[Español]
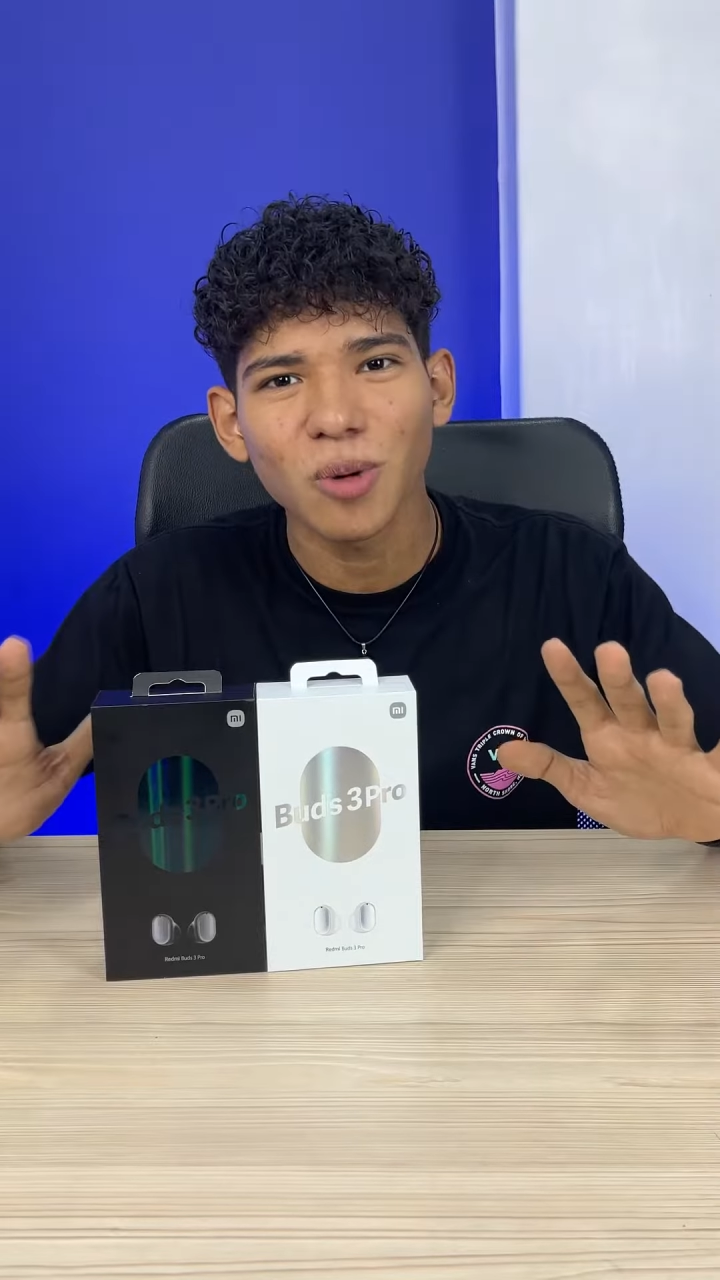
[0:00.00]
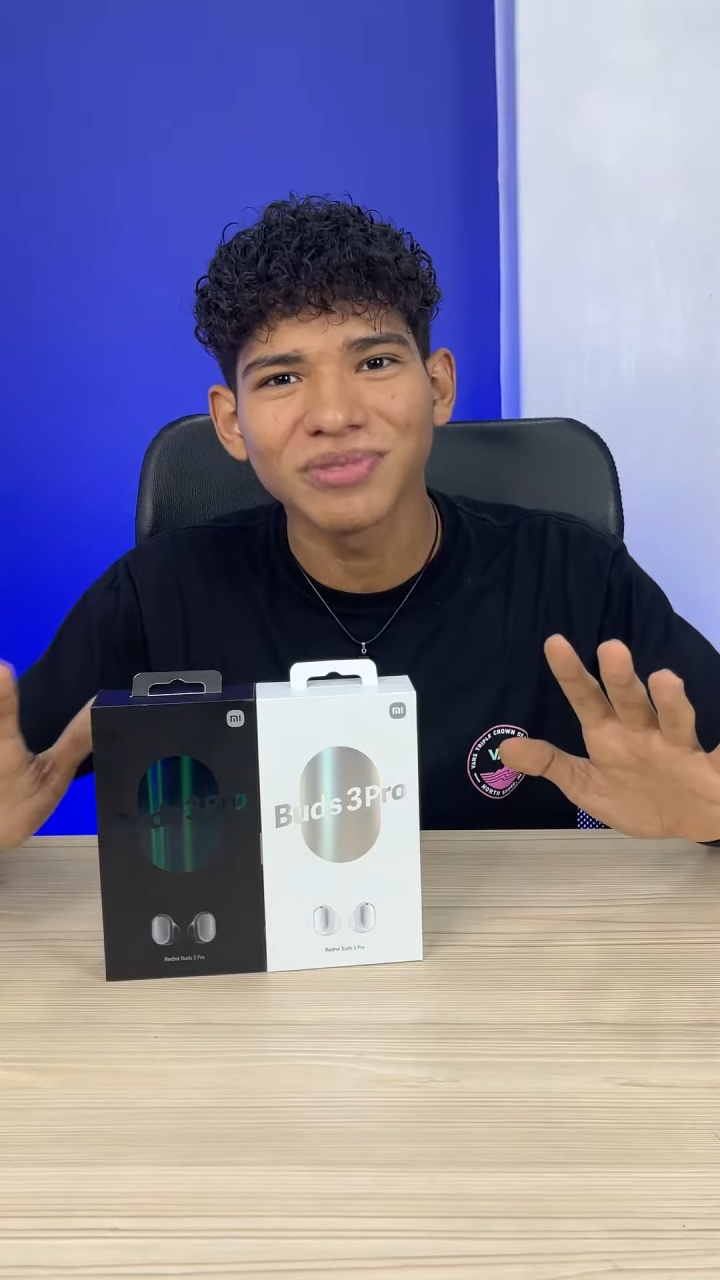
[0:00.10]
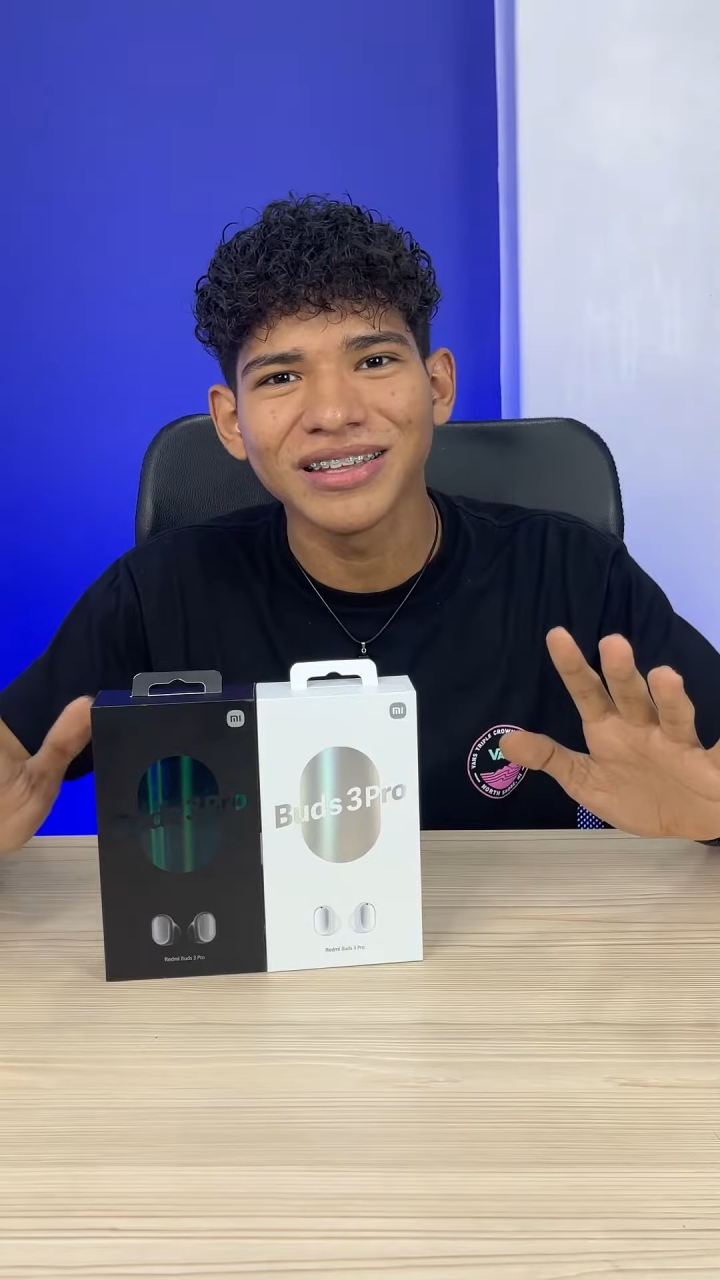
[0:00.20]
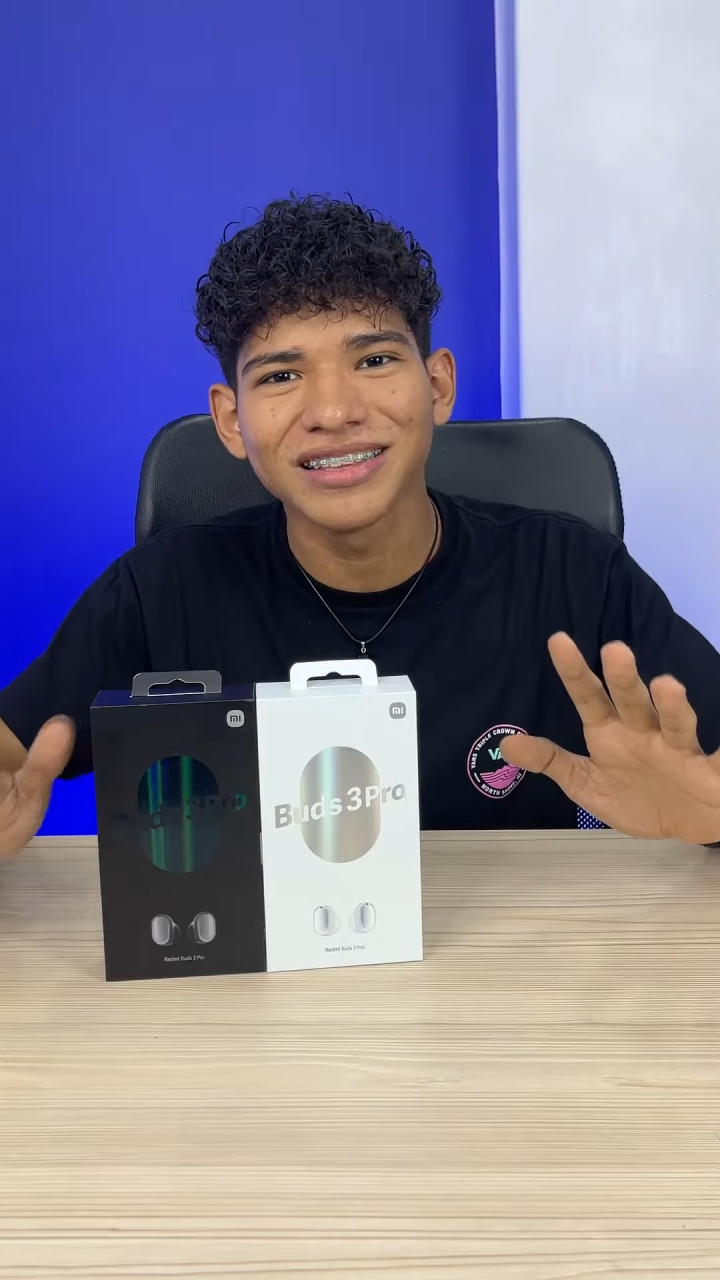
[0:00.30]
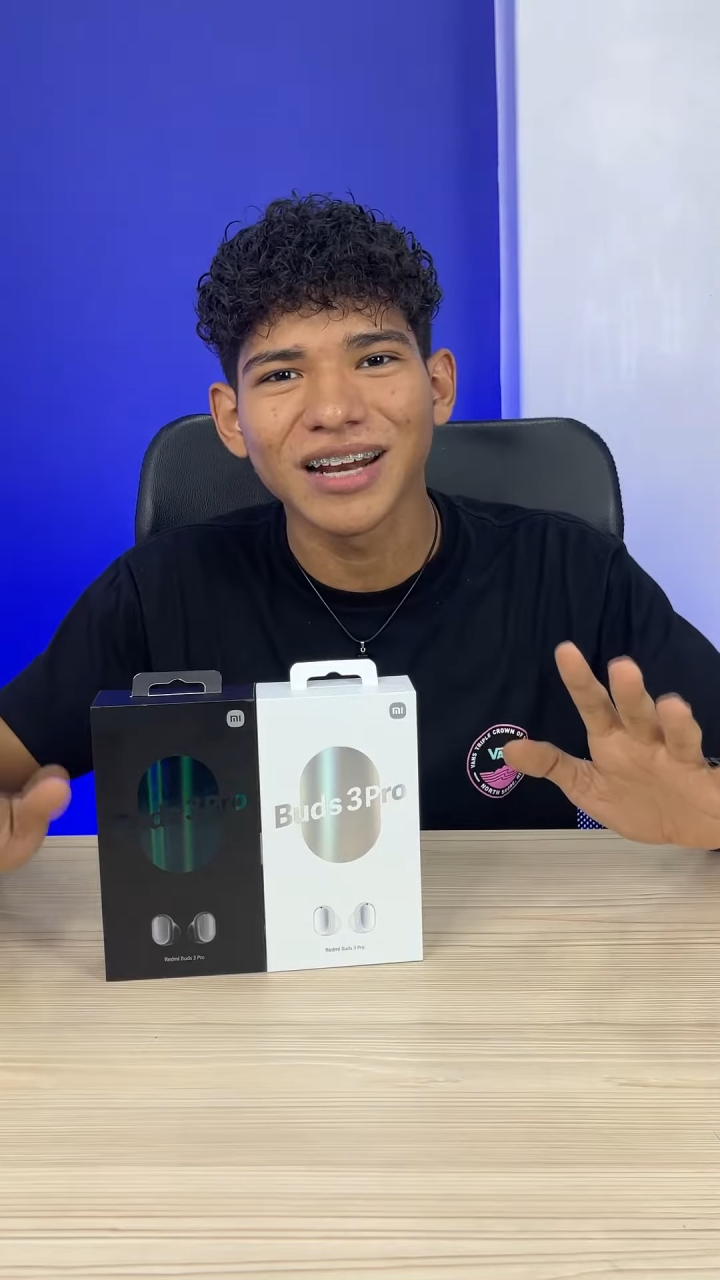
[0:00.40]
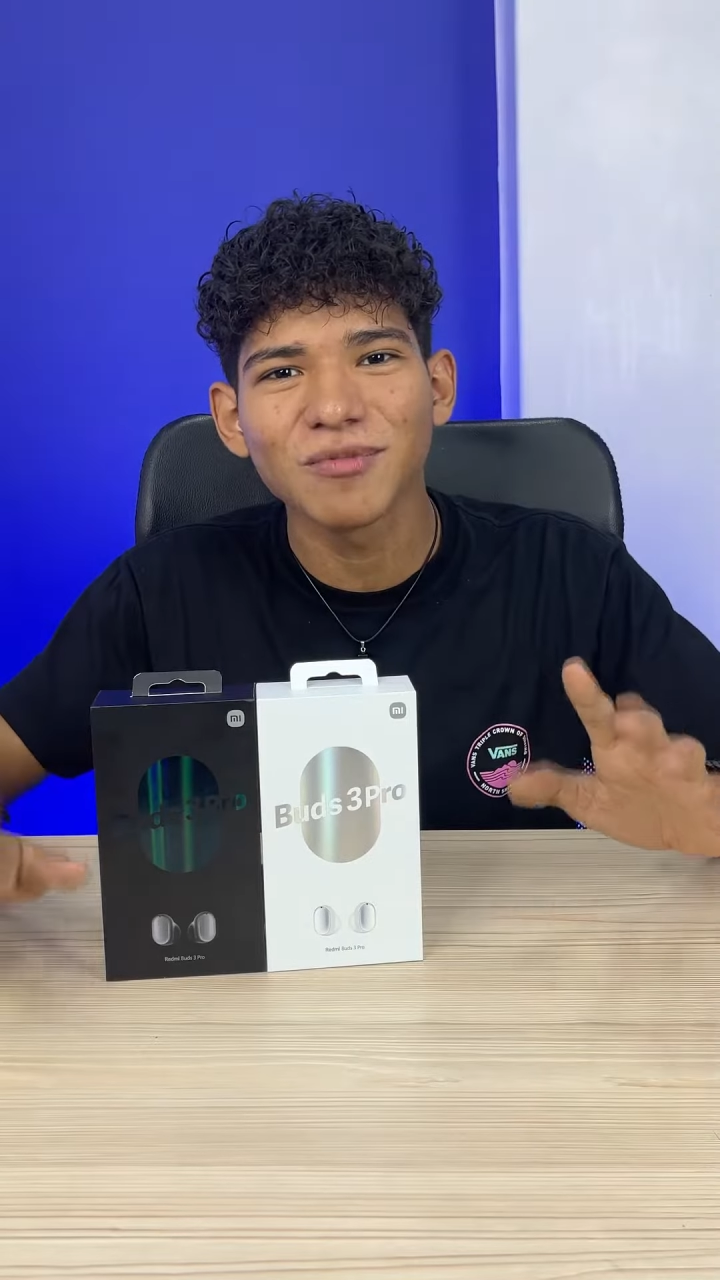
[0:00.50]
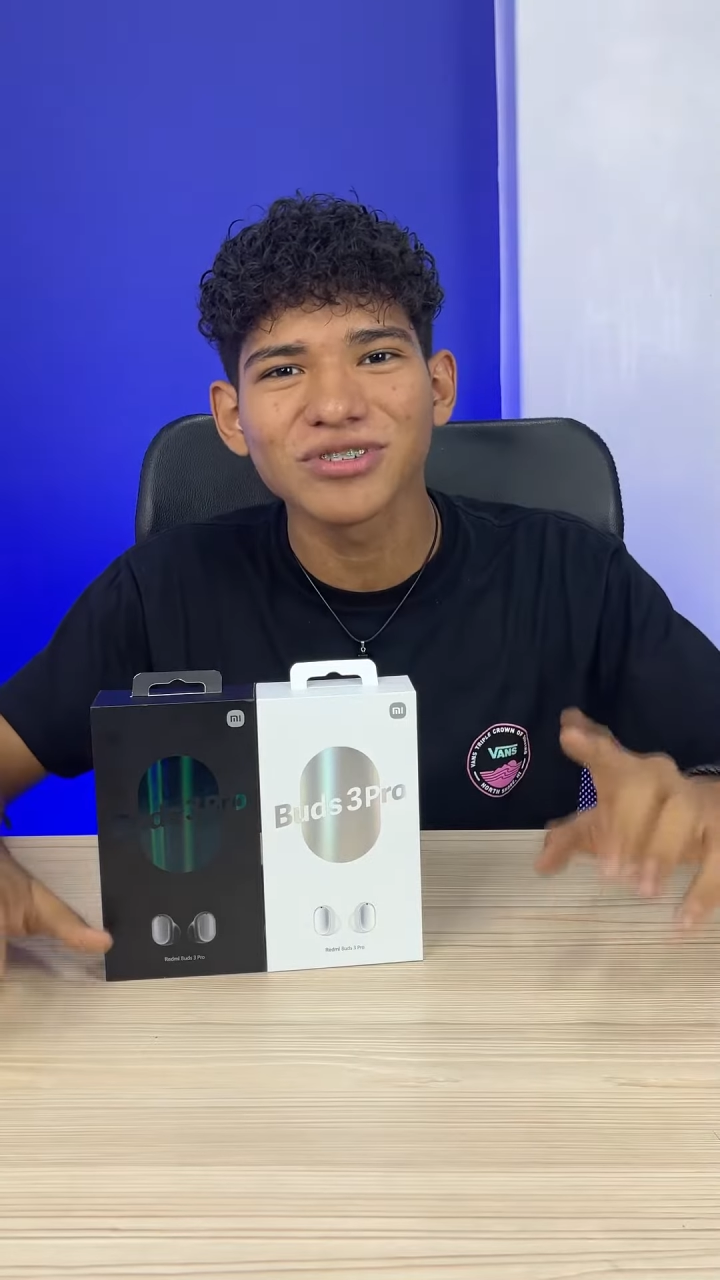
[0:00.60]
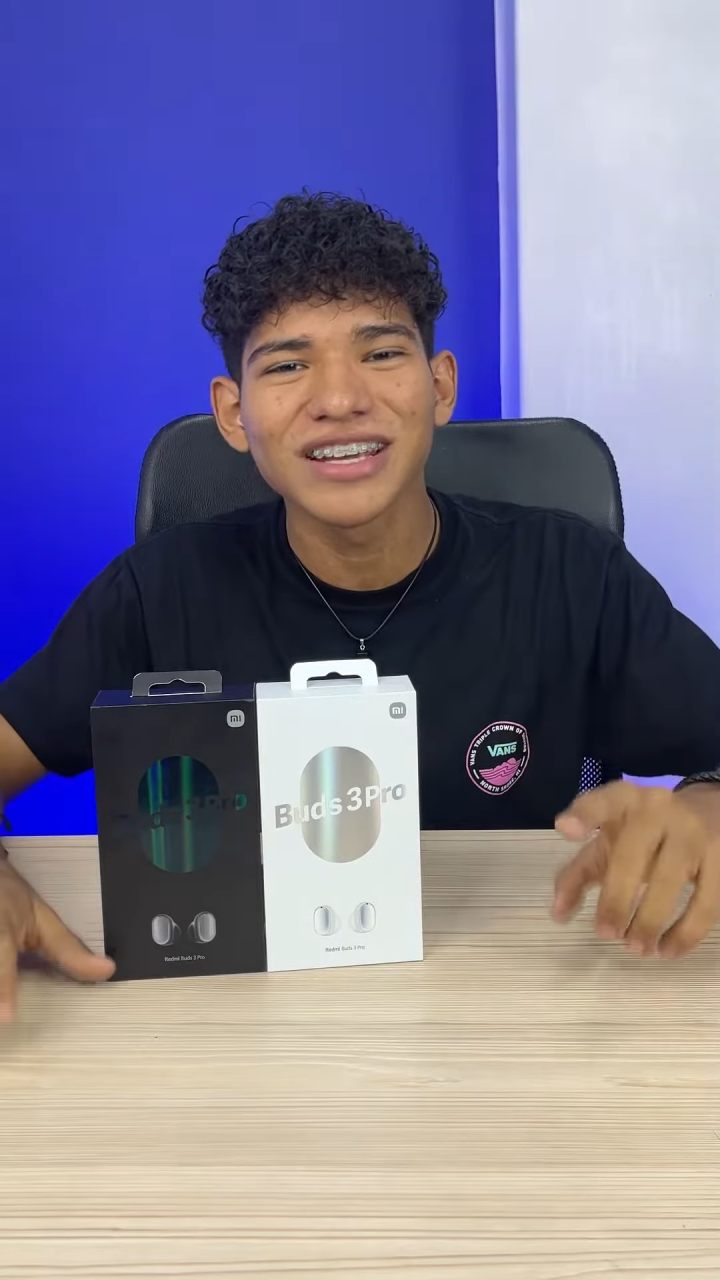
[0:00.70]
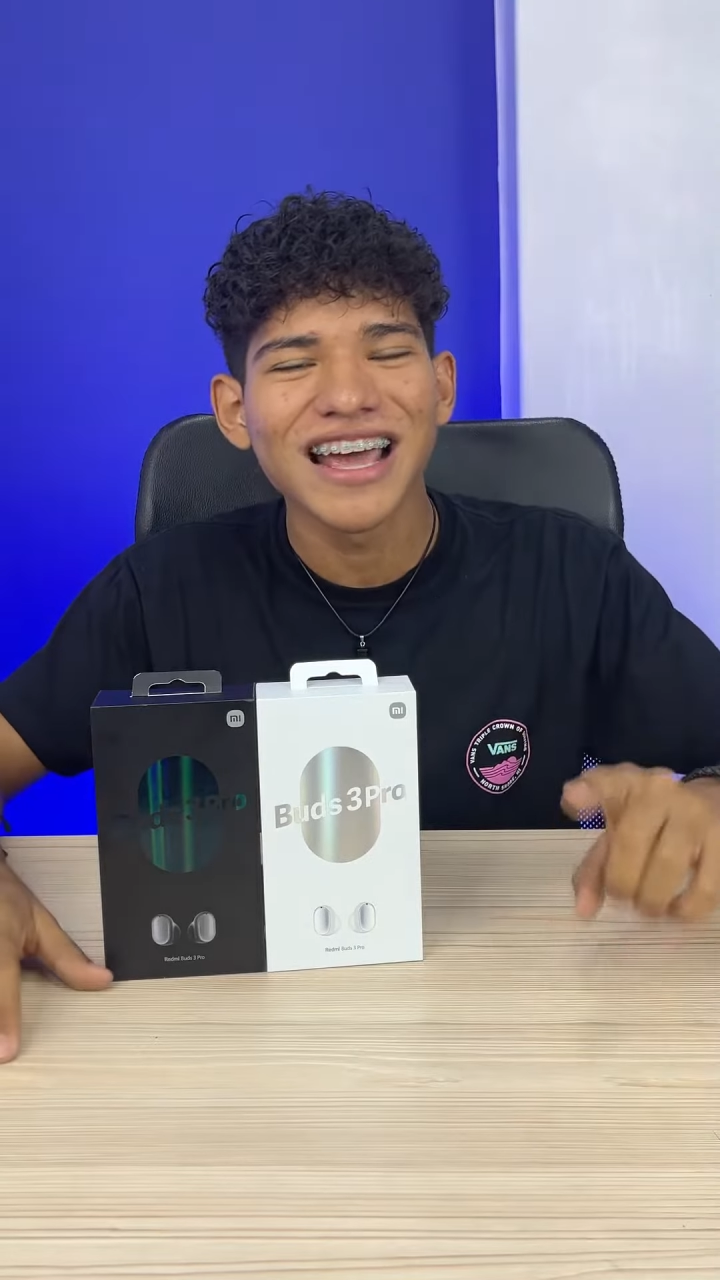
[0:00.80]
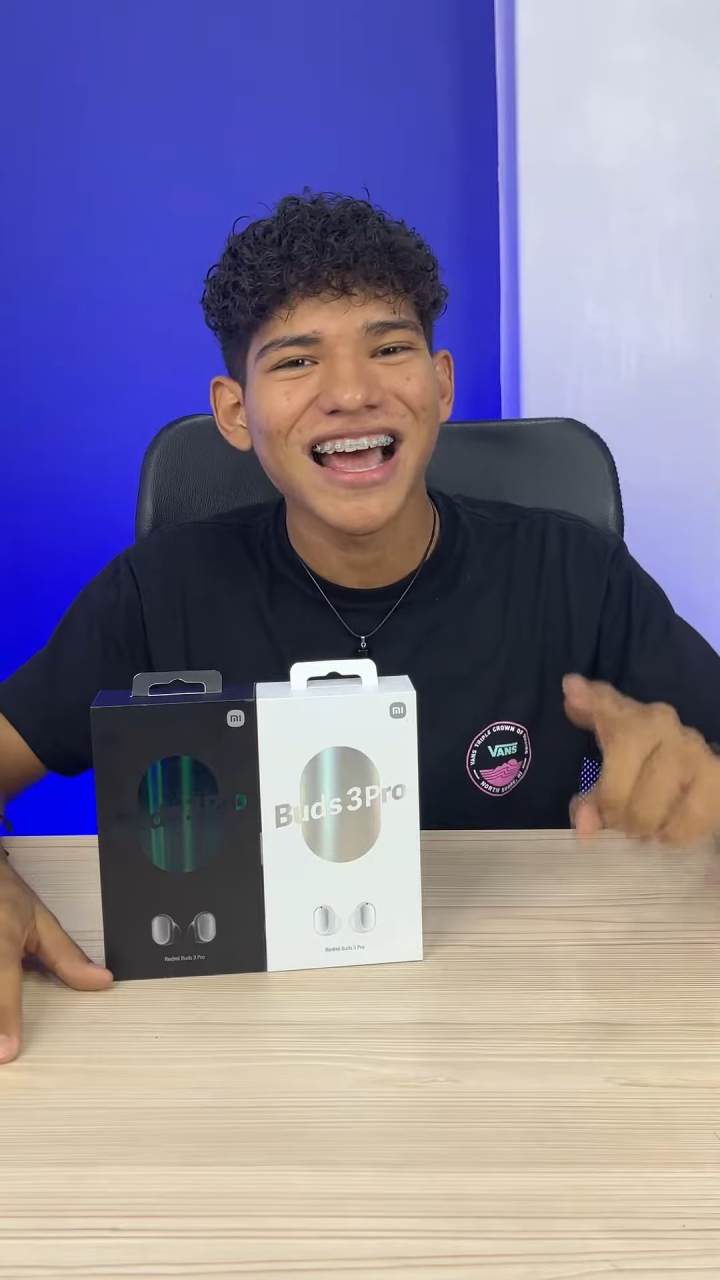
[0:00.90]

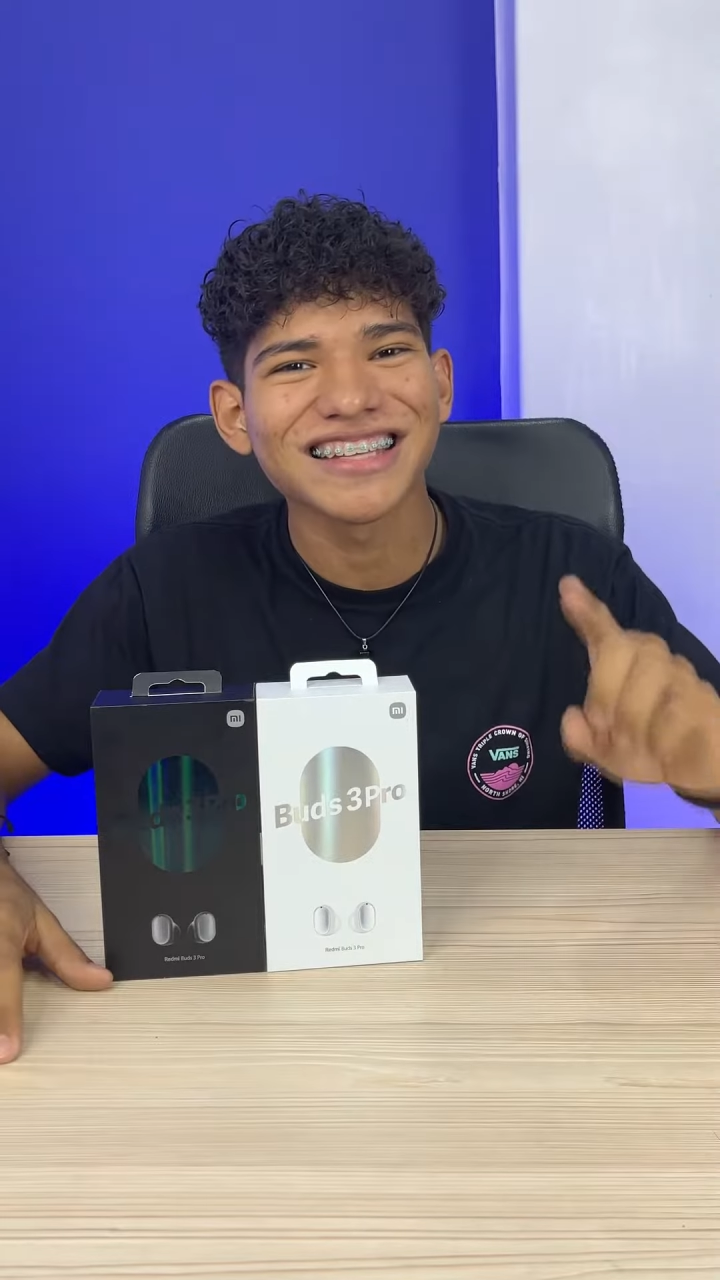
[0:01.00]
obtendremos